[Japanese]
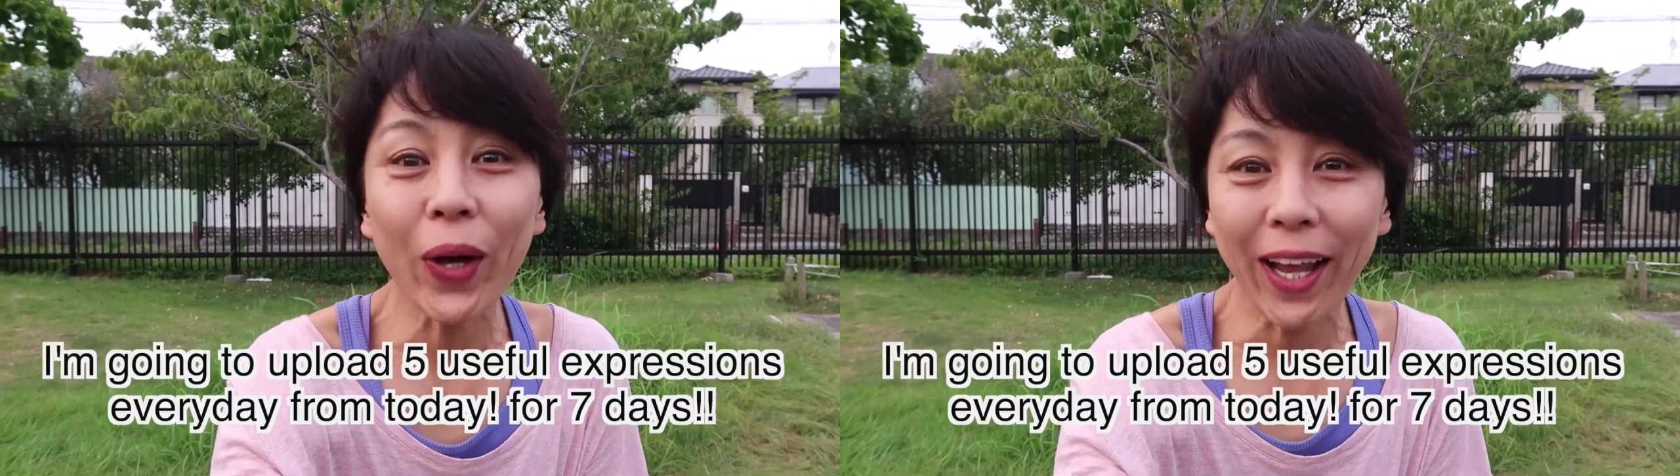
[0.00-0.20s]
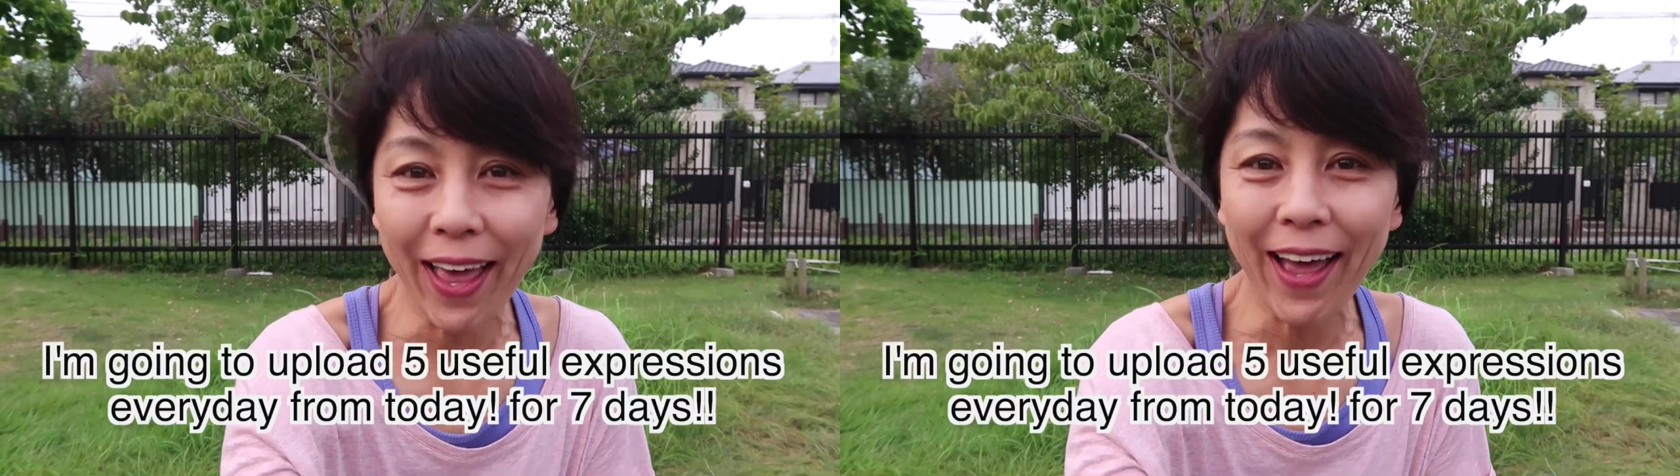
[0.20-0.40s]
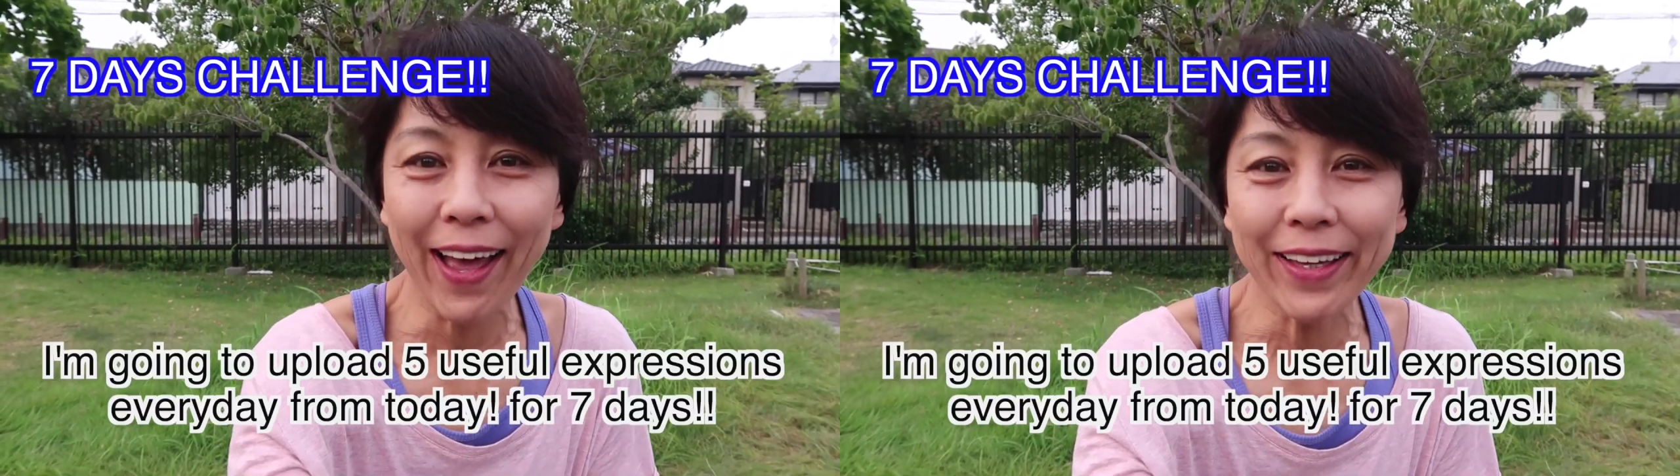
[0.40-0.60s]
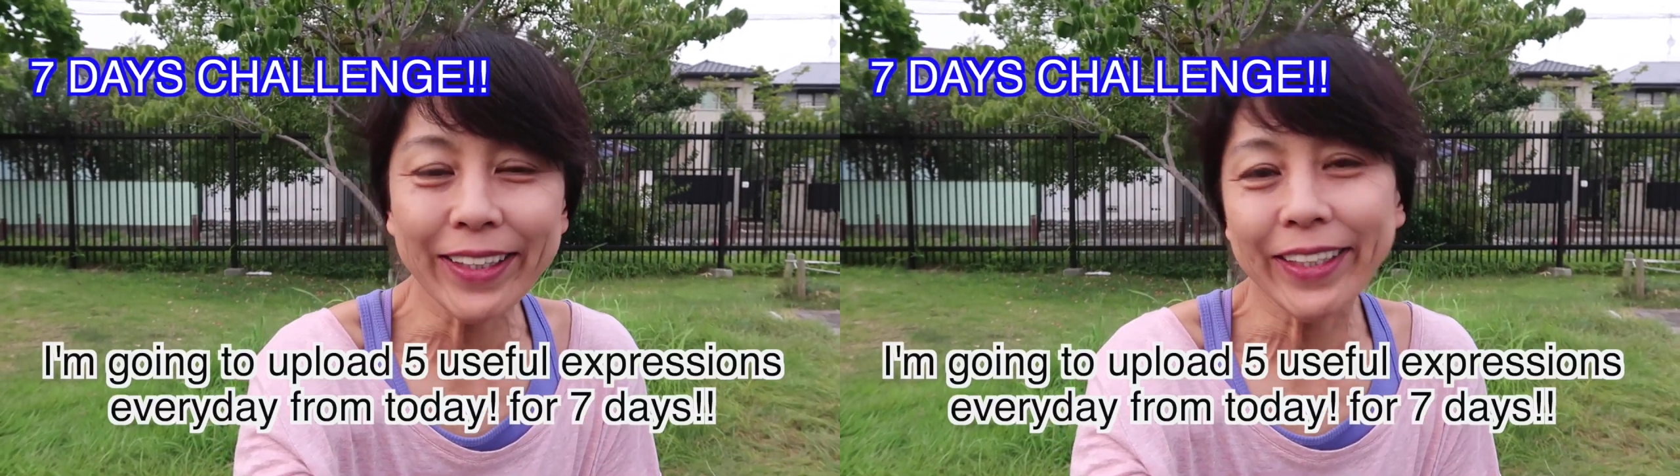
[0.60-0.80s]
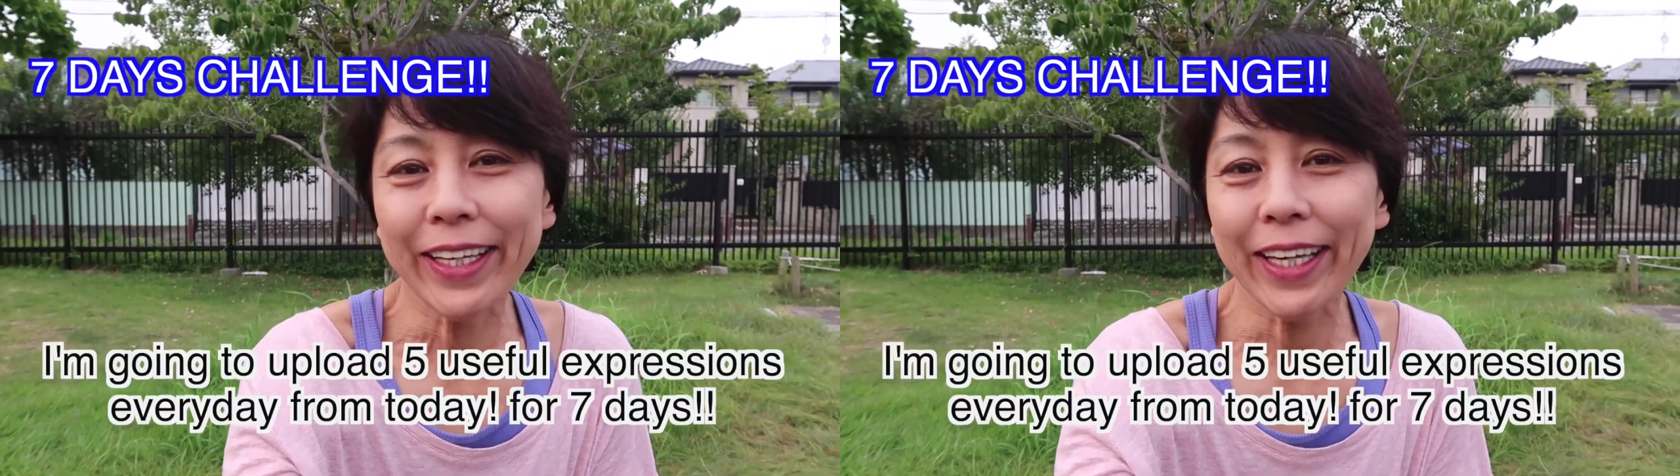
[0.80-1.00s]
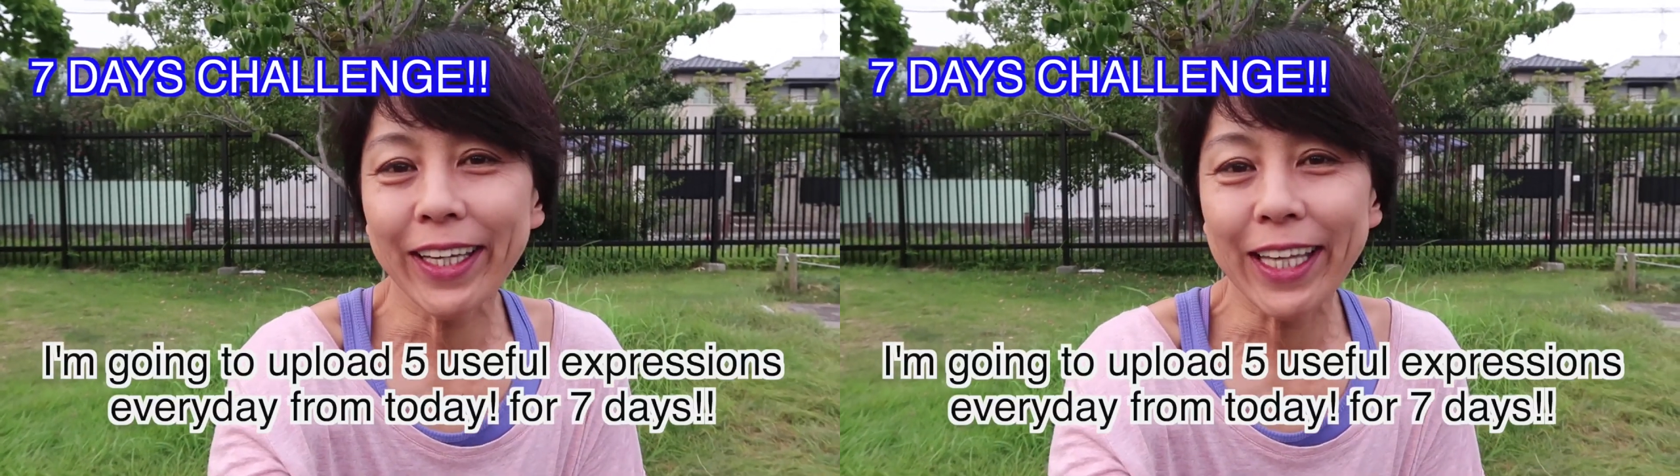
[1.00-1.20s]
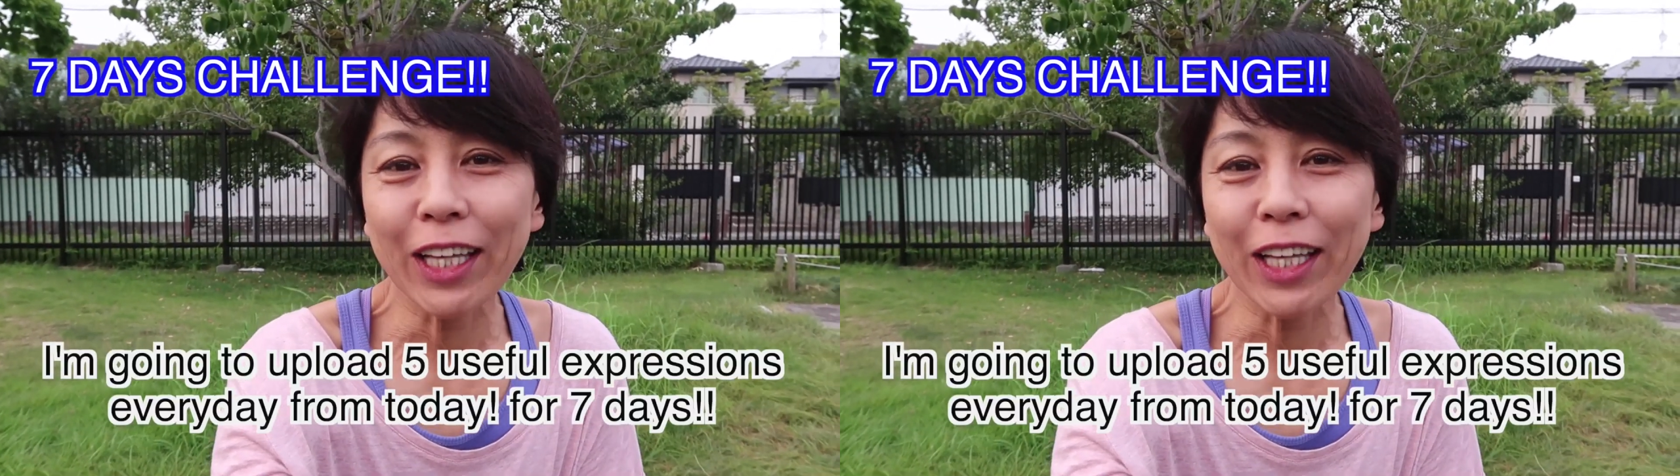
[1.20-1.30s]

今日から、えー、